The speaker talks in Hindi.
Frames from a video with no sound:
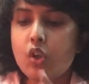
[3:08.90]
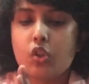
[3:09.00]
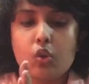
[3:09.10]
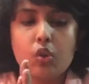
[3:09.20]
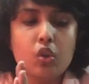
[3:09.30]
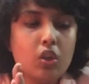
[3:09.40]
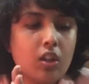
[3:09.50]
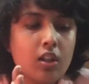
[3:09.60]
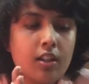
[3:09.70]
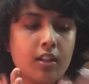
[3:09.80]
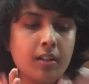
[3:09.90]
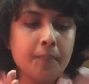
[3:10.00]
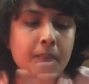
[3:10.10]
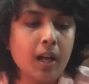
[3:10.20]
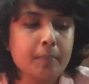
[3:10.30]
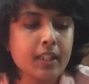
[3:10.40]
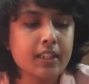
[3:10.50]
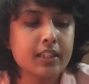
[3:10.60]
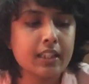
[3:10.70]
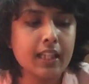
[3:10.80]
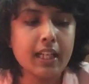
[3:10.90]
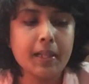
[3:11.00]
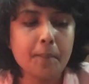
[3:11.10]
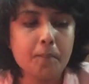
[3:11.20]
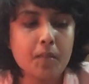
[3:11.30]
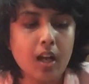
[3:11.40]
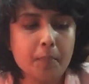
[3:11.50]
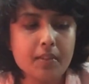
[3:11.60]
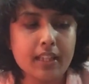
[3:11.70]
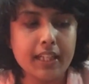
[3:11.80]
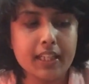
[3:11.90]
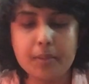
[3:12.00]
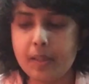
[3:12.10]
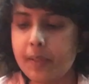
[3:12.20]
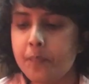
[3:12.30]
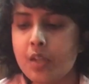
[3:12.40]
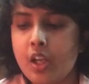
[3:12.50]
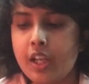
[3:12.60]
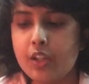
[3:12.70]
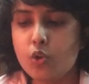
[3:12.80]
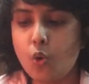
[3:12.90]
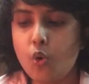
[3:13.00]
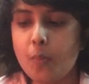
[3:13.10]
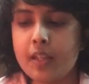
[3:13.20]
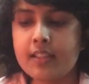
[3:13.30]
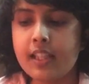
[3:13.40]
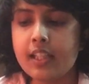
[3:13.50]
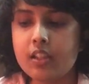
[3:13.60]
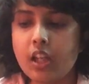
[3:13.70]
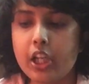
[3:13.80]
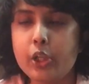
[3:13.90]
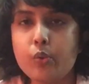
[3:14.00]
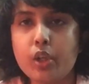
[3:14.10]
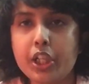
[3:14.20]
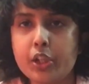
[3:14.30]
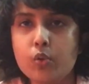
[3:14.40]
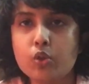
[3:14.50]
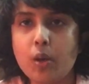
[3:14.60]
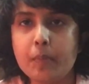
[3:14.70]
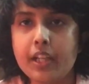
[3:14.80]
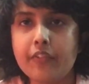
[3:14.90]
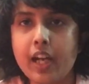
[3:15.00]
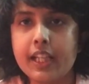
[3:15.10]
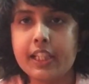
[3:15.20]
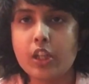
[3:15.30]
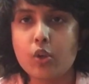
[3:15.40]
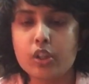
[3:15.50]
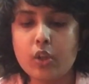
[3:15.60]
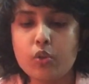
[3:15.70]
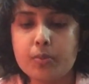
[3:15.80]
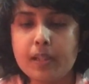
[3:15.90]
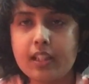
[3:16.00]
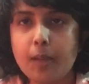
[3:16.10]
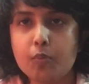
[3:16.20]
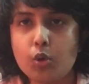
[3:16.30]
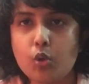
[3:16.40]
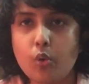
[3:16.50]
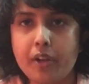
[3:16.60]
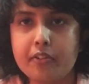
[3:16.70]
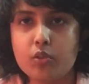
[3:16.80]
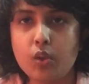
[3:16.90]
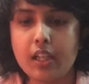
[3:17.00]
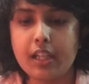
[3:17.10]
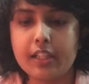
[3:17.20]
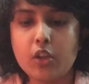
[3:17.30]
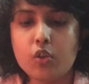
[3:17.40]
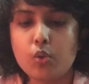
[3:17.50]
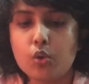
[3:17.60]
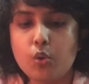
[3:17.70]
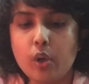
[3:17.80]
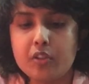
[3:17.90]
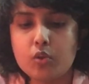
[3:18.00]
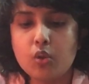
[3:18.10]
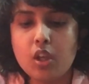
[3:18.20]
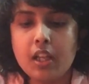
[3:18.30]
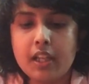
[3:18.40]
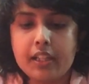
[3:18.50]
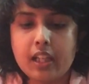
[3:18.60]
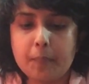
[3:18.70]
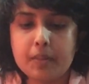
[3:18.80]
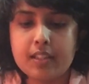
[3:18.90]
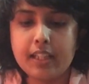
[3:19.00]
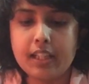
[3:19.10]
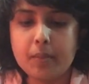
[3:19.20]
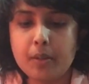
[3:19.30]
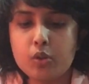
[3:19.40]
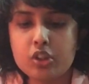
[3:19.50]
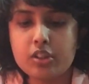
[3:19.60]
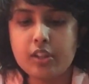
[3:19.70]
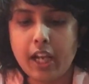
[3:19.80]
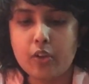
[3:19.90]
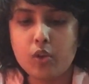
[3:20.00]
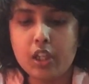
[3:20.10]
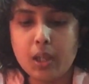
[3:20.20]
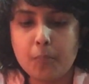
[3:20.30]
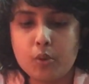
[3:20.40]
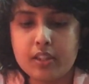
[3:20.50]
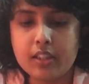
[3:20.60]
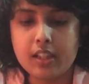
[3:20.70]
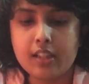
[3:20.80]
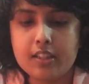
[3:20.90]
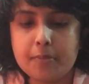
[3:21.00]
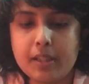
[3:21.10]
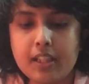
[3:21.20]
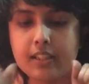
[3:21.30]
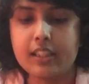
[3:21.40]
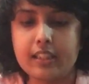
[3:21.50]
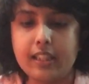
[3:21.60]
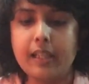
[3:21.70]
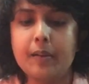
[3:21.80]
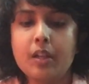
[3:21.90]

तो हम क्या करते हैं हम सेंटर में दोनों में से थर्टी टू थर्टी टू जो हमने डिवाइड किया होता है उसमें से हम दो दो पॉइंट्स को ले लेते हैं और दो दो पॉइंट्स को यहाँ पे सेंटर में कुछ डायगनोली अपोजिट कलर्स में रख देते हैं